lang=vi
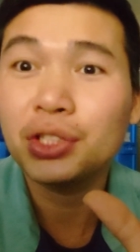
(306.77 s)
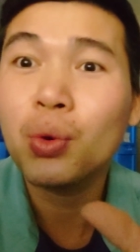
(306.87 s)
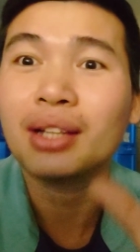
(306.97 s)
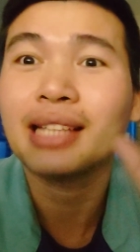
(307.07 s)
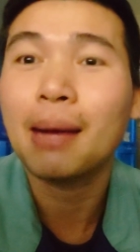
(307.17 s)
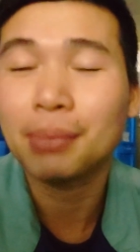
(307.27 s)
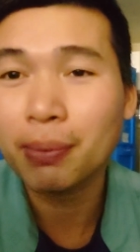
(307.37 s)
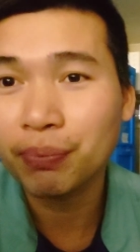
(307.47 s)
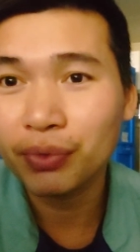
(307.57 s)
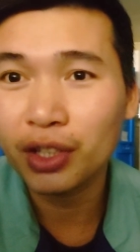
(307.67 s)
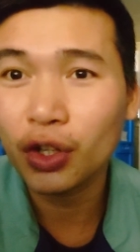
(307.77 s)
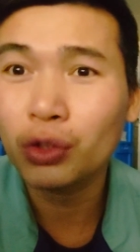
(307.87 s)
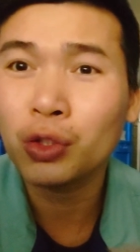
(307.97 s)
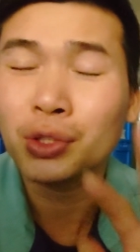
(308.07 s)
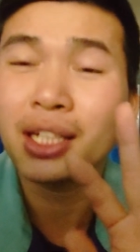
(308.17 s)
dư khoảng 800 thì
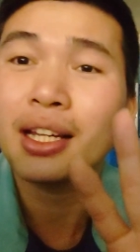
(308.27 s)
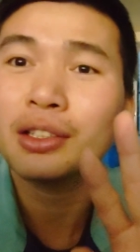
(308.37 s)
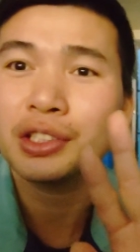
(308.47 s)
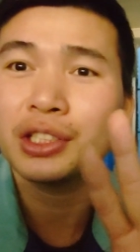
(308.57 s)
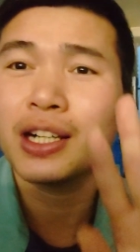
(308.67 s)
cho chân lệch